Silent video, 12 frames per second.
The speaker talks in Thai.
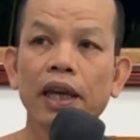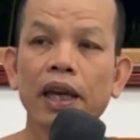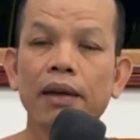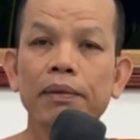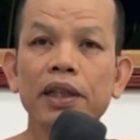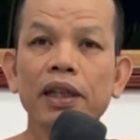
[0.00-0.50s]

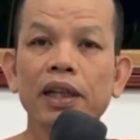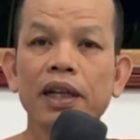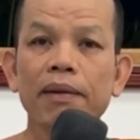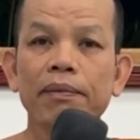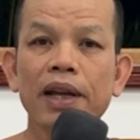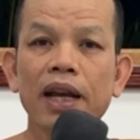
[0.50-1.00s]
แก้พิธี
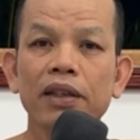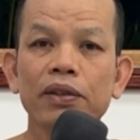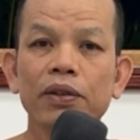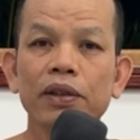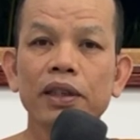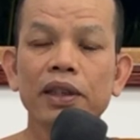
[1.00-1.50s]
กรรมทาง
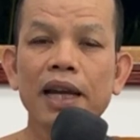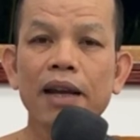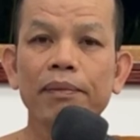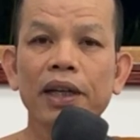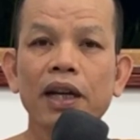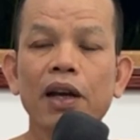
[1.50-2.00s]
สงคือกา
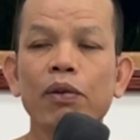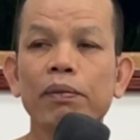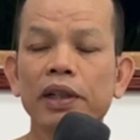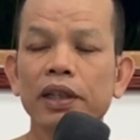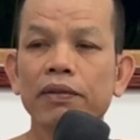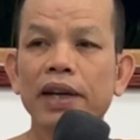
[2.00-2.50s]
รไปเข้า
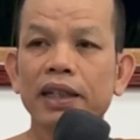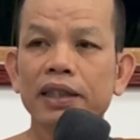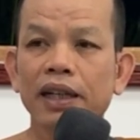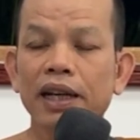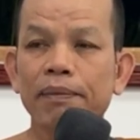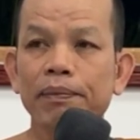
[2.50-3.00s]
ปริวา
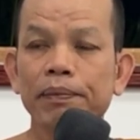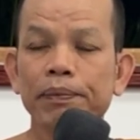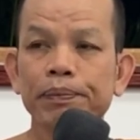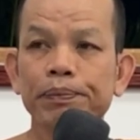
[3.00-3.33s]
สกรรม